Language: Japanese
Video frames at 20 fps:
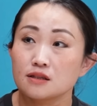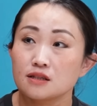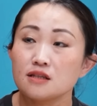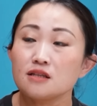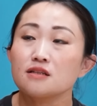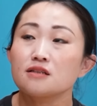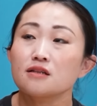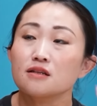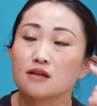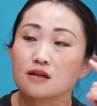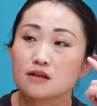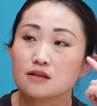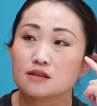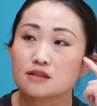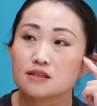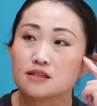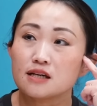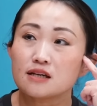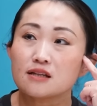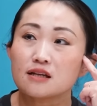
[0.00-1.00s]
聞いてなかっ
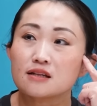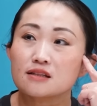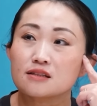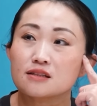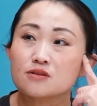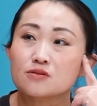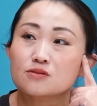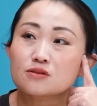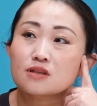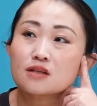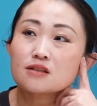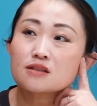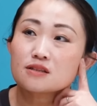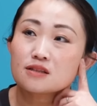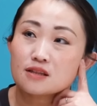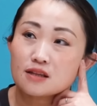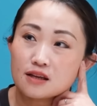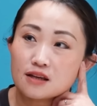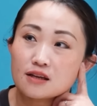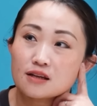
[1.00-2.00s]
た。嫌だって言ったっ
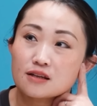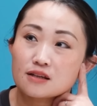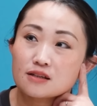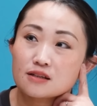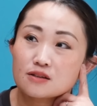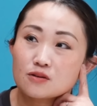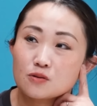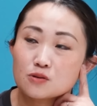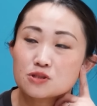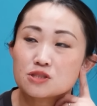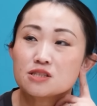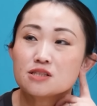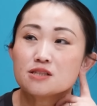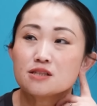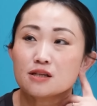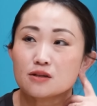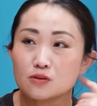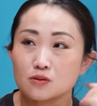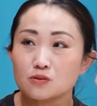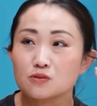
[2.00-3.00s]
て欲しい
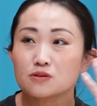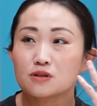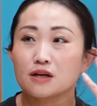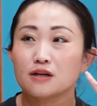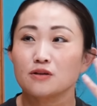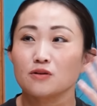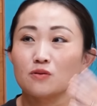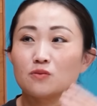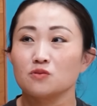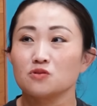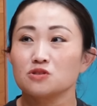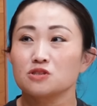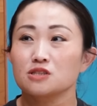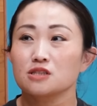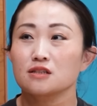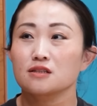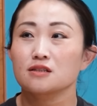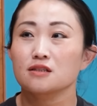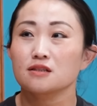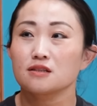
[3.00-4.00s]
んだろうぐらいに思っ
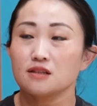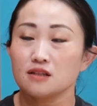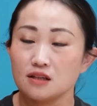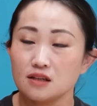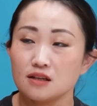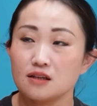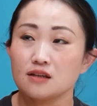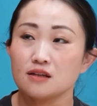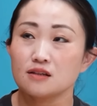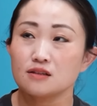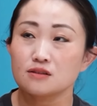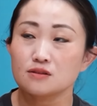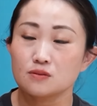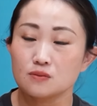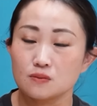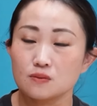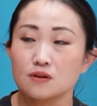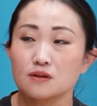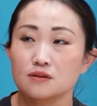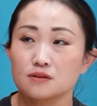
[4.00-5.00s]
ちゃってて、ね、
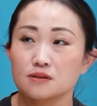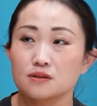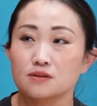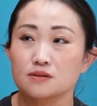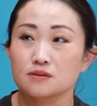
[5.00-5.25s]
そうなんで